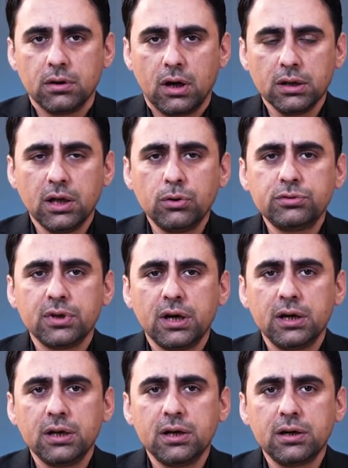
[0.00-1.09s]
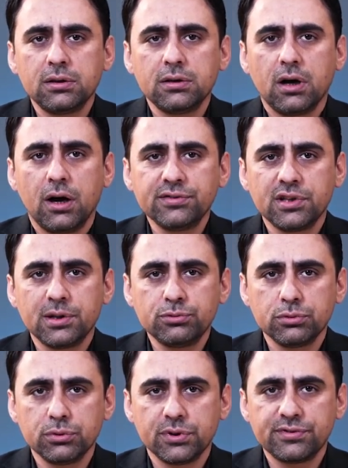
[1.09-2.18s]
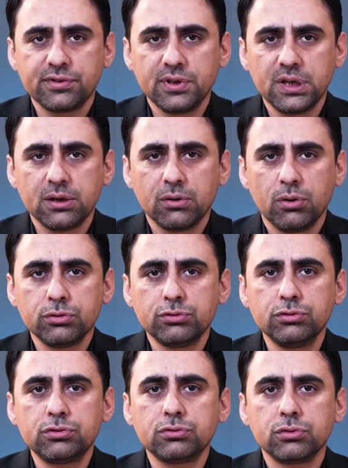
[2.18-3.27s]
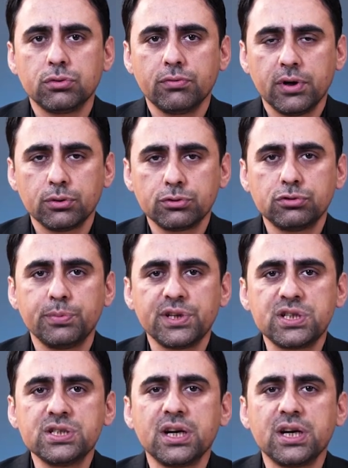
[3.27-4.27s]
Allahü Teala Ahzab suresi 33 ve 35.